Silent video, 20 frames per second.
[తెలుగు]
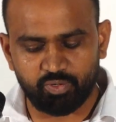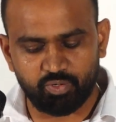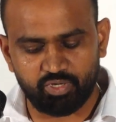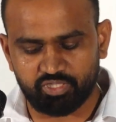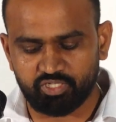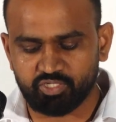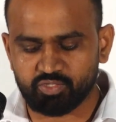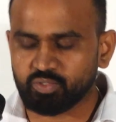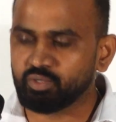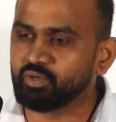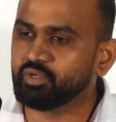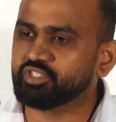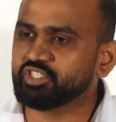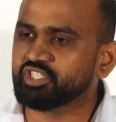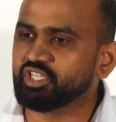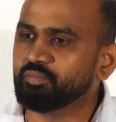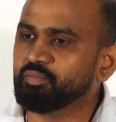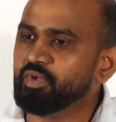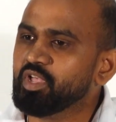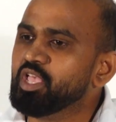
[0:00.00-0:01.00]
కూడా తీసుకొని
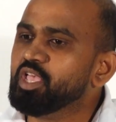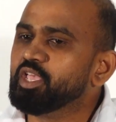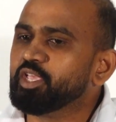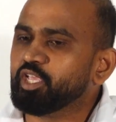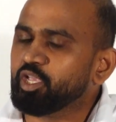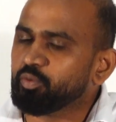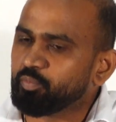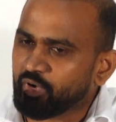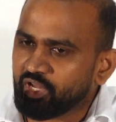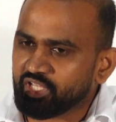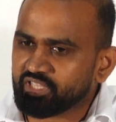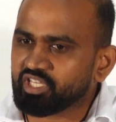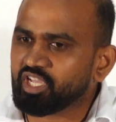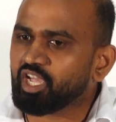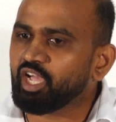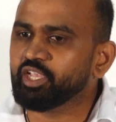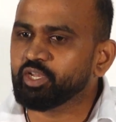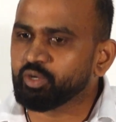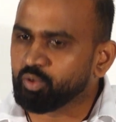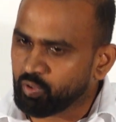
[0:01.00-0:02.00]
వచ్చాం ఎప్పుడైతే
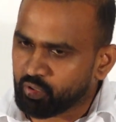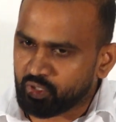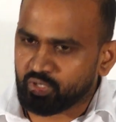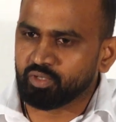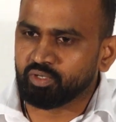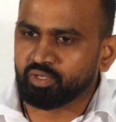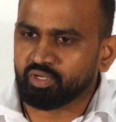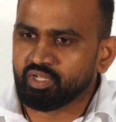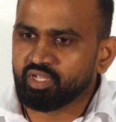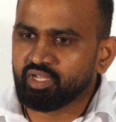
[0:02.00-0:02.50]
హైకోర్టు